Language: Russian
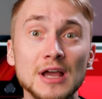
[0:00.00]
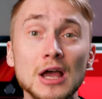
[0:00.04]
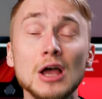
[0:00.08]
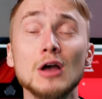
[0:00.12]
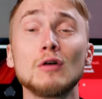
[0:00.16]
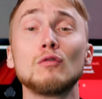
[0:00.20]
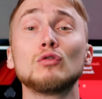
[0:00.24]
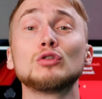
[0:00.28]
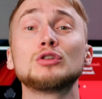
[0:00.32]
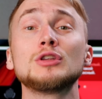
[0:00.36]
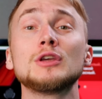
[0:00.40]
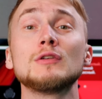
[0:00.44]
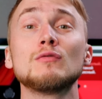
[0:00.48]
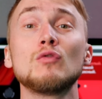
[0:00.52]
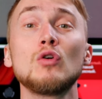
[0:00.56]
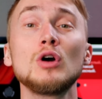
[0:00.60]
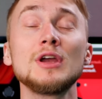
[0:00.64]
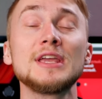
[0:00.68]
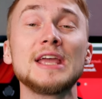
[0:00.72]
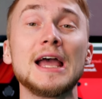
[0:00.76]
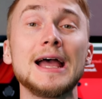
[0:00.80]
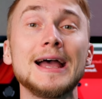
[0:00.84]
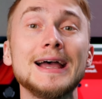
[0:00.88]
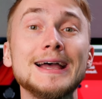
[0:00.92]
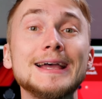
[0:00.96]
Вот его
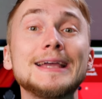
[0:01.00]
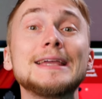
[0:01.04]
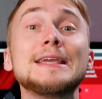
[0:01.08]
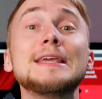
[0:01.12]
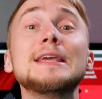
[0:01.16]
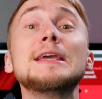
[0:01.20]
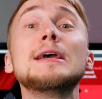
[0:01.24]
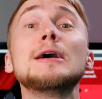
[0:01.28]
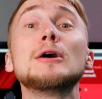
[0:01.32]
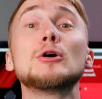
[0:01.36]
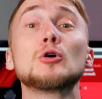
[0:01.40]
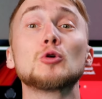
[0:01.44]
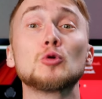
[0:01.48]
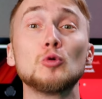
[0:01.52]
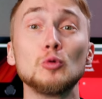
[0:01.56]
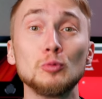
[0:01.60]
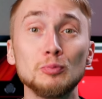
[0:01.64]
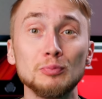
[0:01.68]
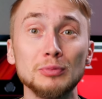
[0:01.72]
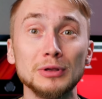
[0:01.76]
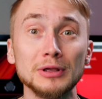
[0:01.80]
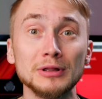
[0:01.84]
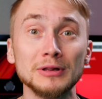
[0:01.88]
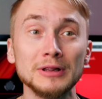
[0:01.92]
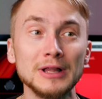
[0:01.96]
я и
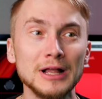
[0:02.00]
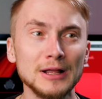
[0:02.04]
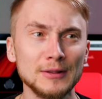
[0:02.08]
купил.